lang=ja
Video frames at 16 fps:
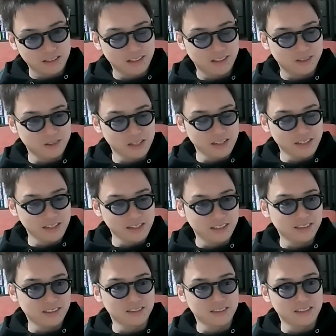てそれに
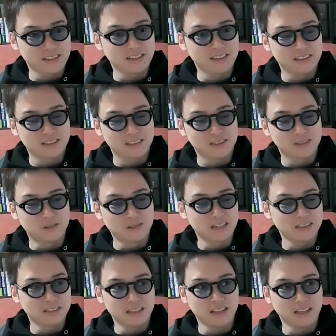気づかずに公
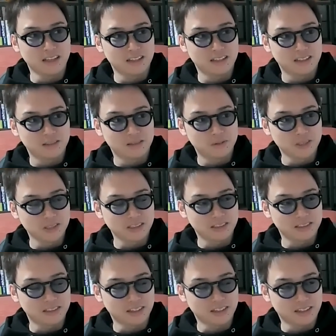開して、もし
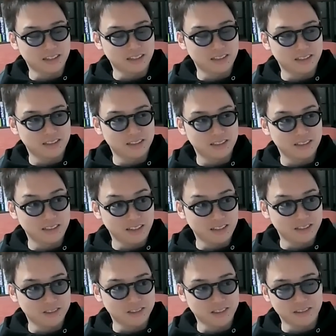かしたら、
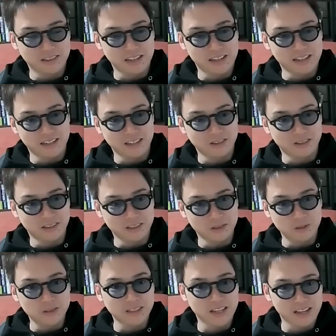ね、著作権違反とか
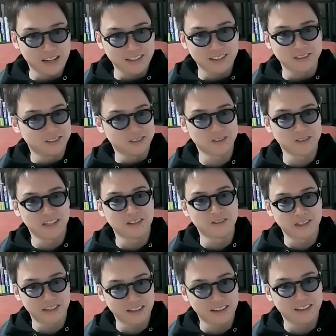で訴えられる可能性あ
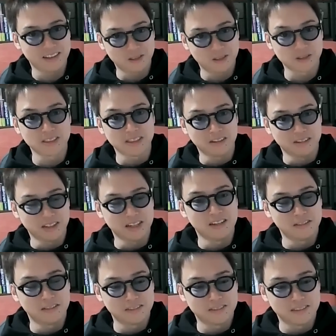るわけで、こっち側
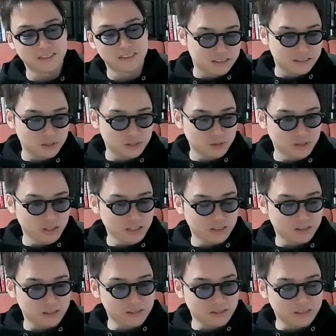が。そうなっ
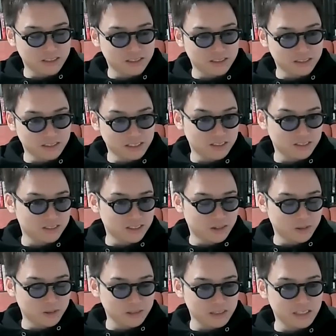た時のリスク
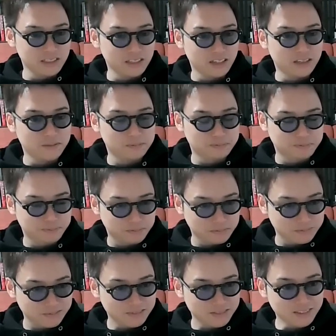が大きいんで。
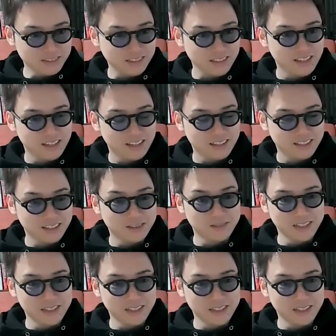し